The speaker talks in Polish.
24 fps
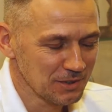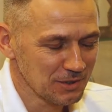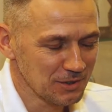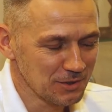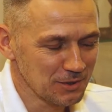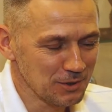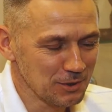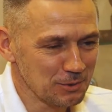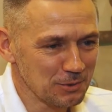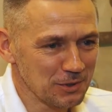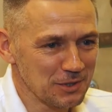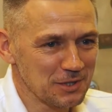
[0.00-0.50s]

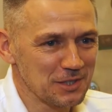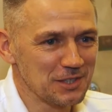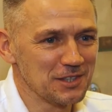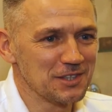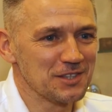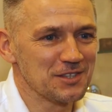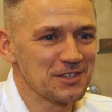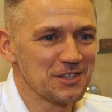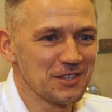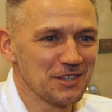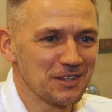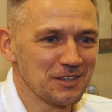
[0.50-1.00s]
Dziękuję
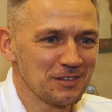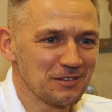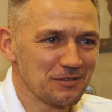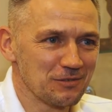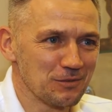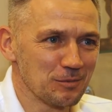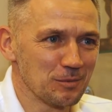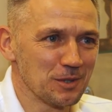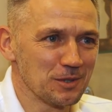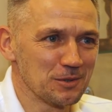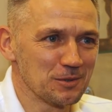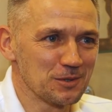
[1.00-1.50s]
ślicznie
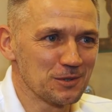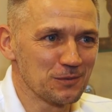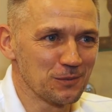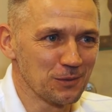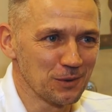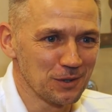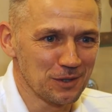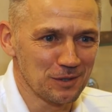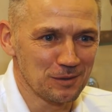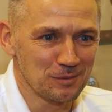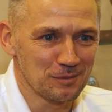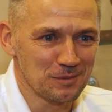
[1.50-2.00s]
w imieniu
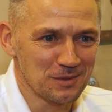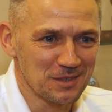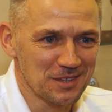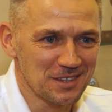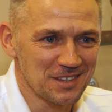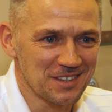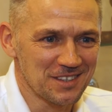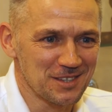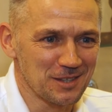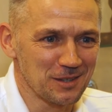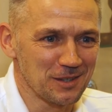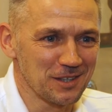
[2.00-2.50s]
swoim,
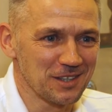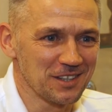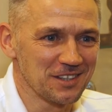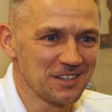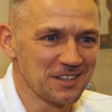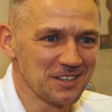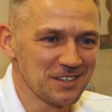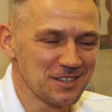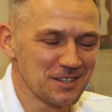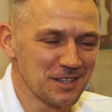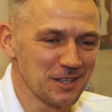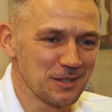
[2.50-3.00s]
całej,
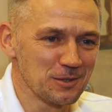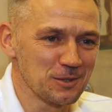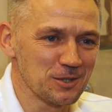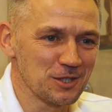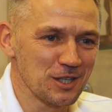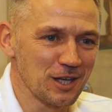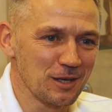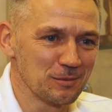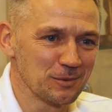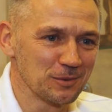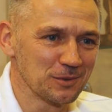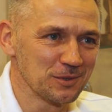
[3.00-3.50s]
całego
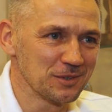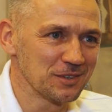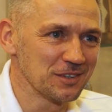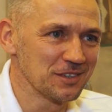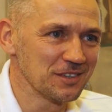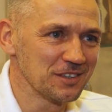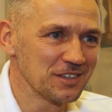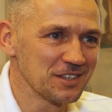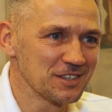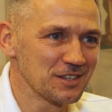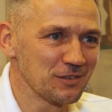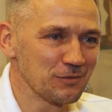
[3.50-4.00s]
sztabu
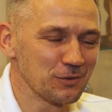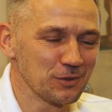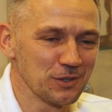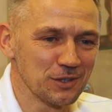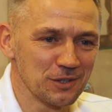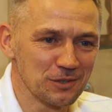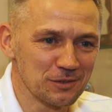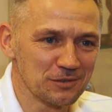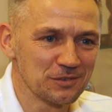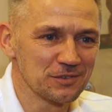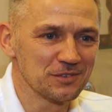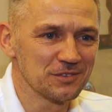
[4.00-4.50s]
i, i
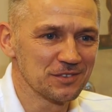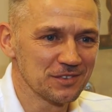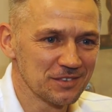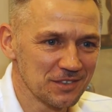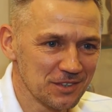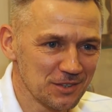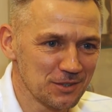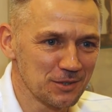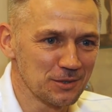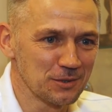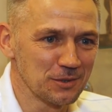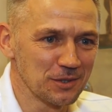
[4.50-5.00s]
zawodników.
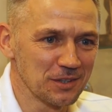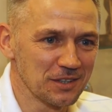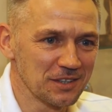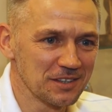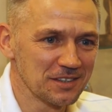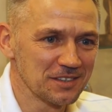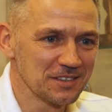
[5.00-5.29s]
Dziękuję.